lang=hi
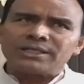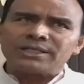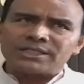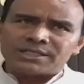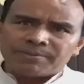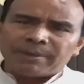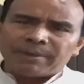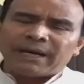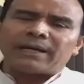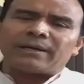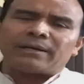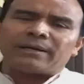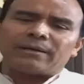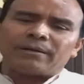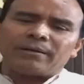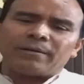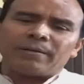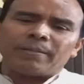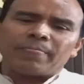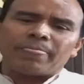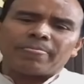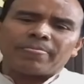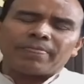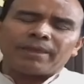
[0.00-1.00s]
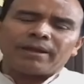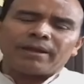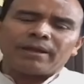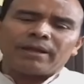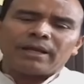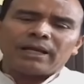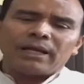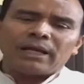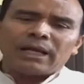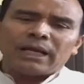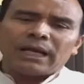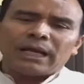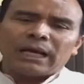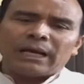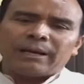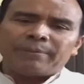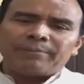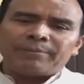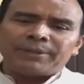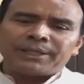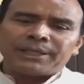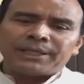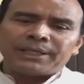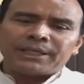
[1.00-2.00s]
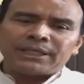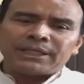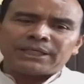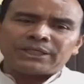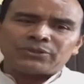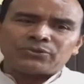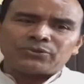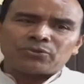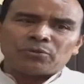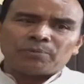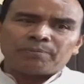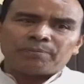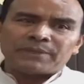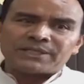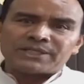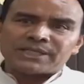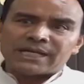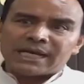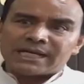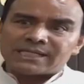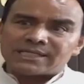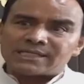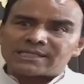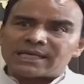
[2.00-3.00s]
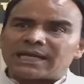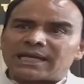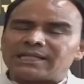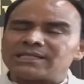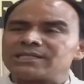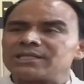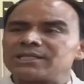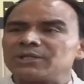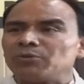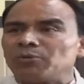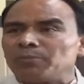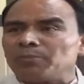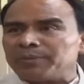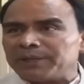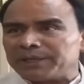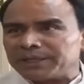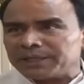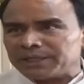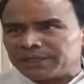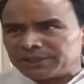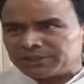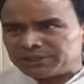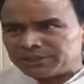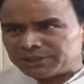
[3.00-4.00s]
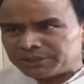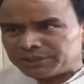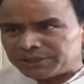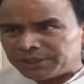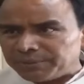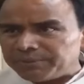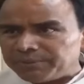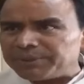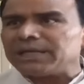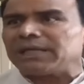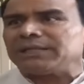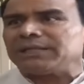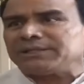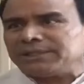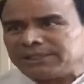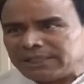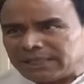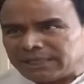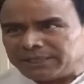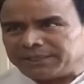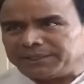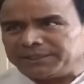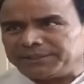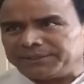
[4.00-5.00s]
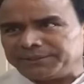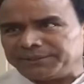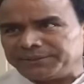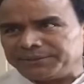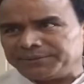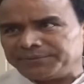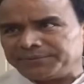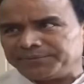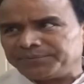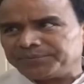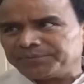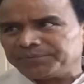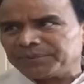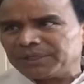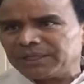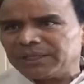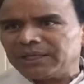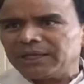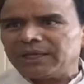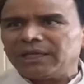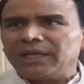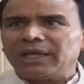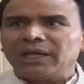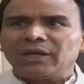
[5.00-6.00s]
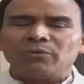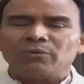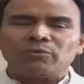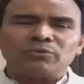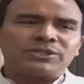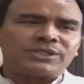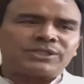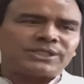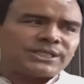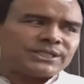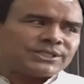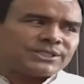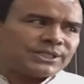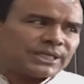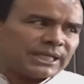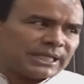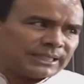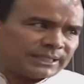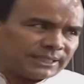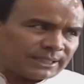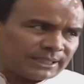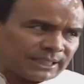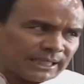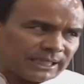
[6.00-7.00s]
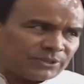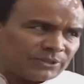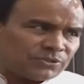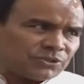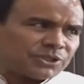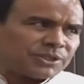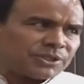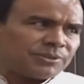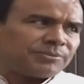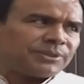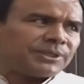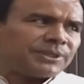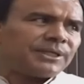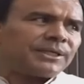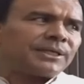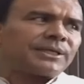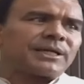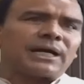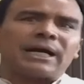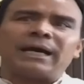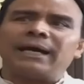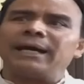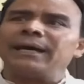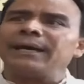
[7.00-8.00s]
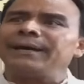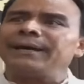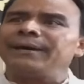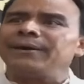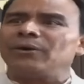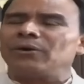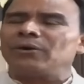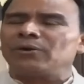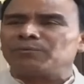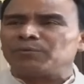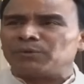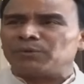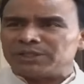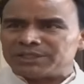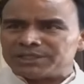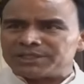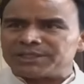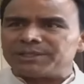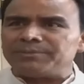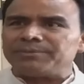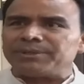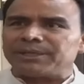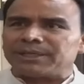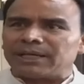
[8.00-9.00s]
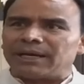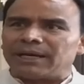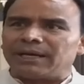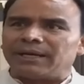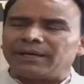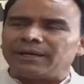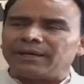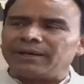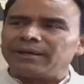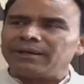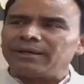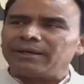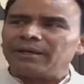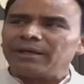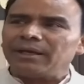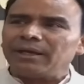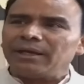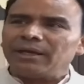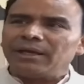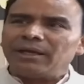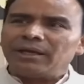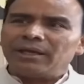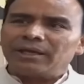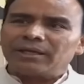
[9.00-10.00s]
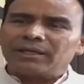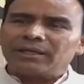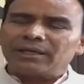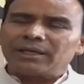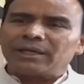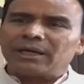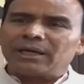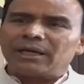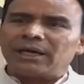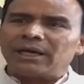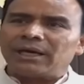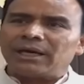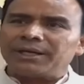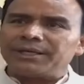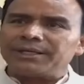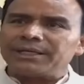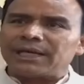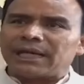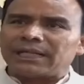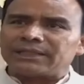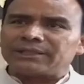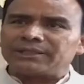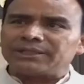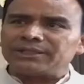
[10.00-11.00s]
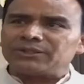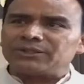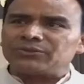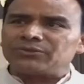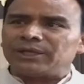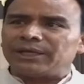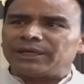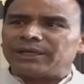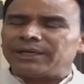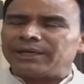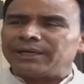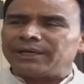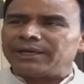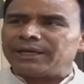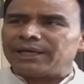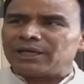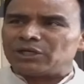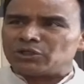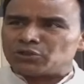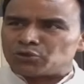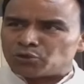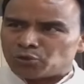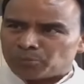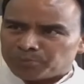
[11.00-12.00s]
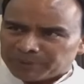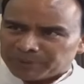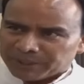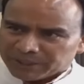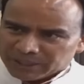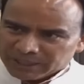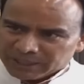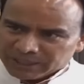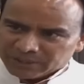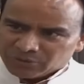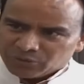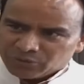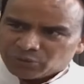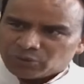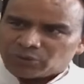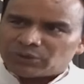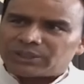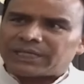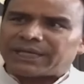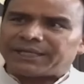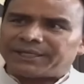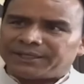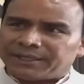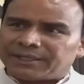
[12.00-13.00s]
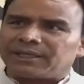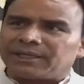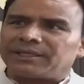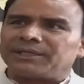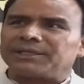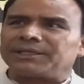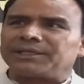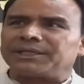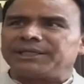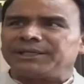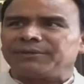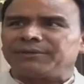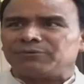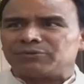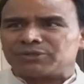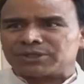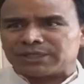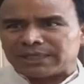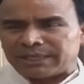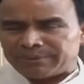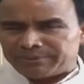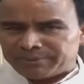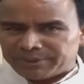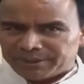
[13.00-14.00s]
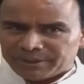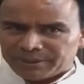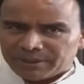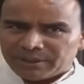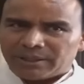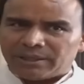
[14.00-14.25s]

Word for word: इस बार हमने जो 50 साल से ऊपर के जितने भी यात्री आ रहे उनसे जिलाधिकारियों से भी कहा है और पुलिस से भी कहा है कि हर यात्री जो है एसओपी की जो जारी कर रखी है उसका भी